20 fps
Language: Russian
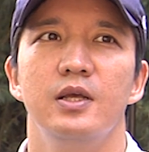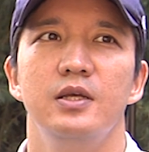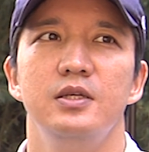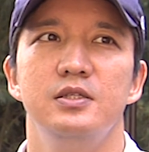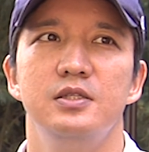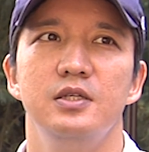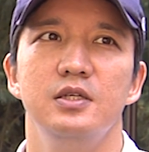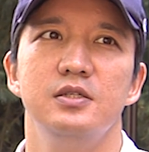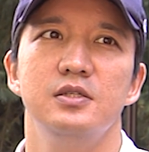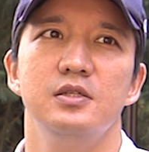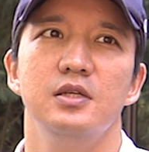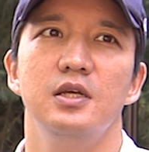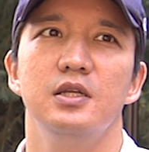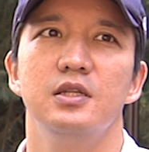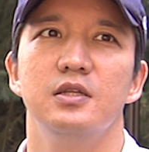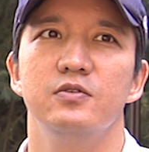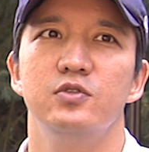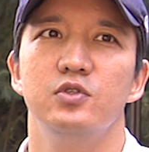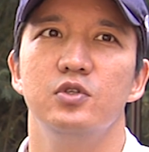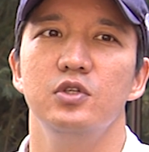Естественно,
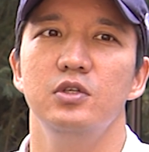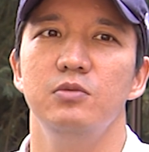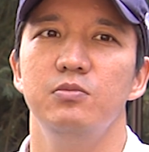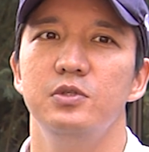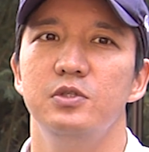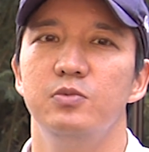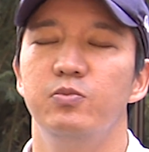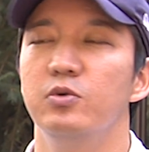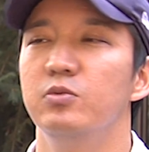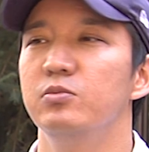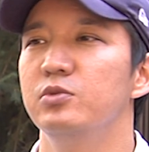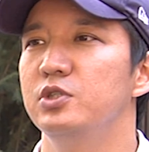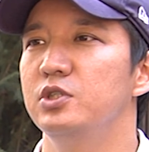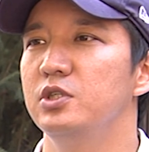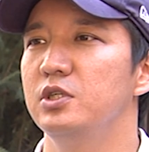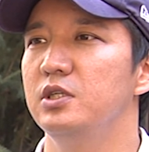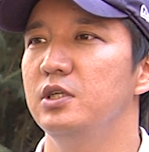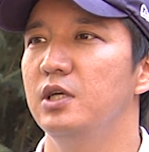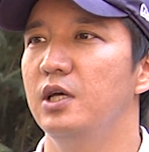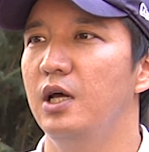это все не без
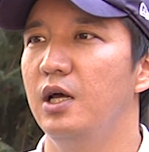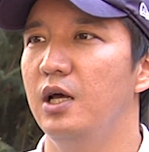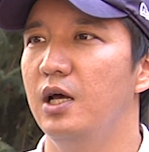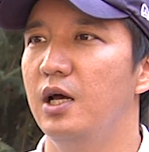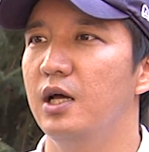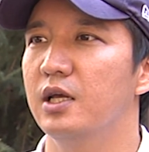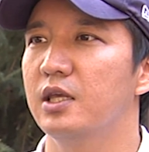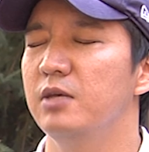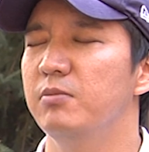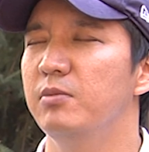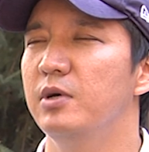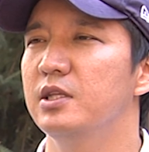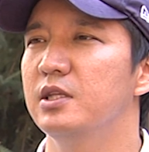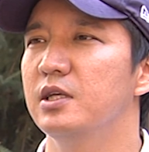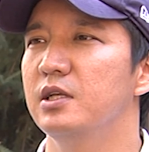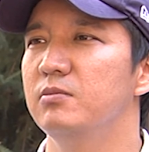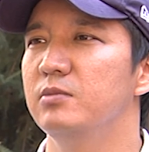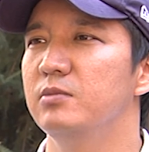помощи а, Акимата